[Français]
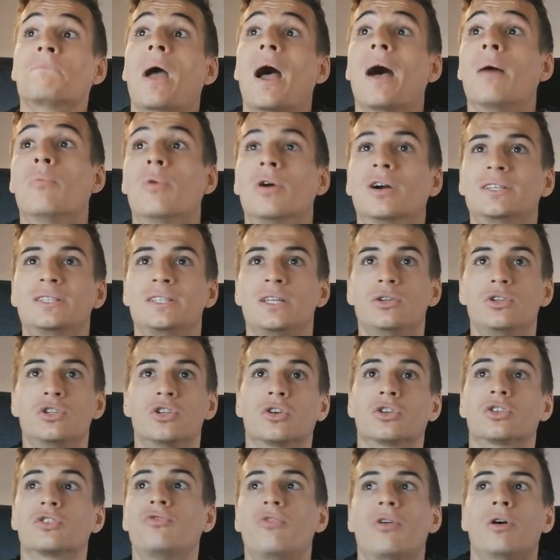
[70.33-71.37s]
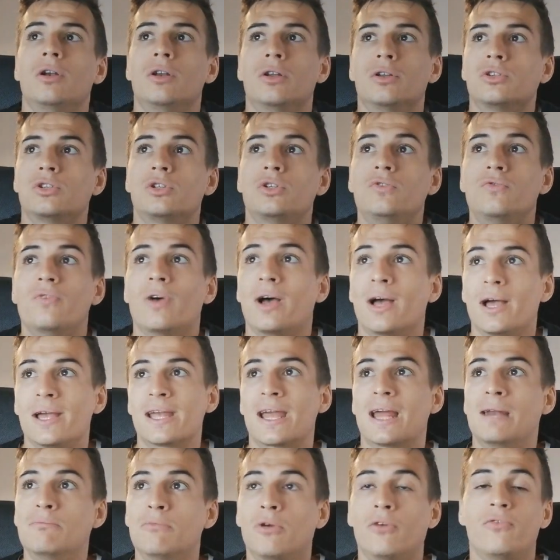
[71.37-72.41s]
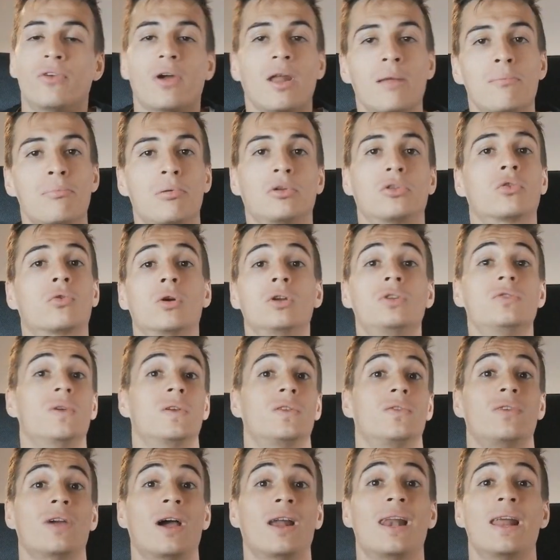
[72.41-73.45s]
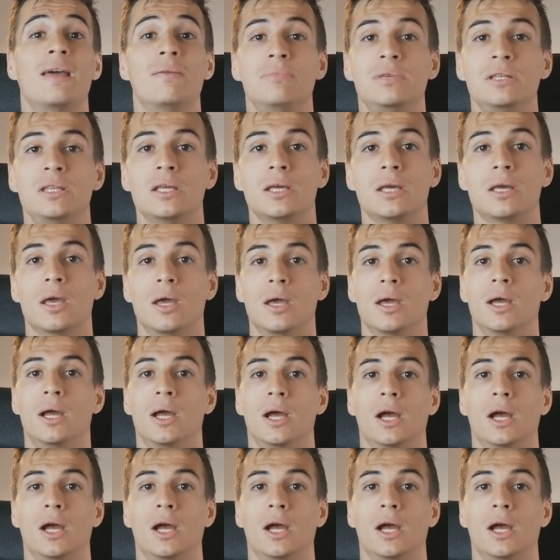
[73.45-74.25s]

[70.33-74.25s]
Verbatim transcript: à moins que tu aies une chance folle, tu vas également faire n'importe quoi, tu vas te faire laminer.